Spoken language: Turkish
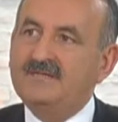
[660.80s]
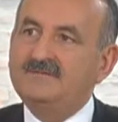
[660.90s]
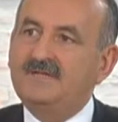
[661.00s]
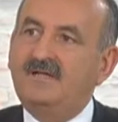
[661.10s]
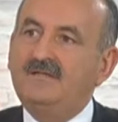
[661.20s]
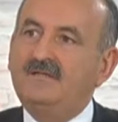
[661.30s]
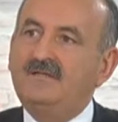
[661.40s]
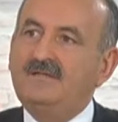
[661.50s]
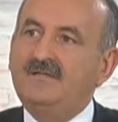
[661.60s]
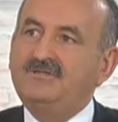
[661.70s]

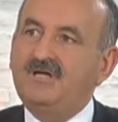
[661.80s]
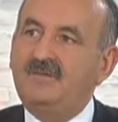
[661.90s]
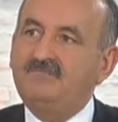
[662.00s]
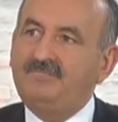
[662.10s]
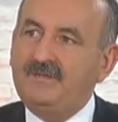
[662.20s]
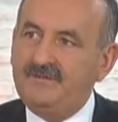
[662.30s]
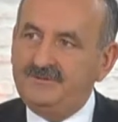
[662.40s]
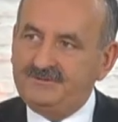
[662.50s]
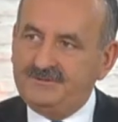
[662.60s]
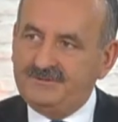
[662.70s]
sağlıklı yaşam
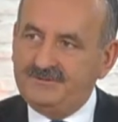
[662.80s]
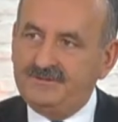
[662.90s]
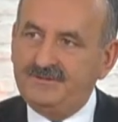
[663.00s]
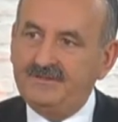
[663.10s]
bilincini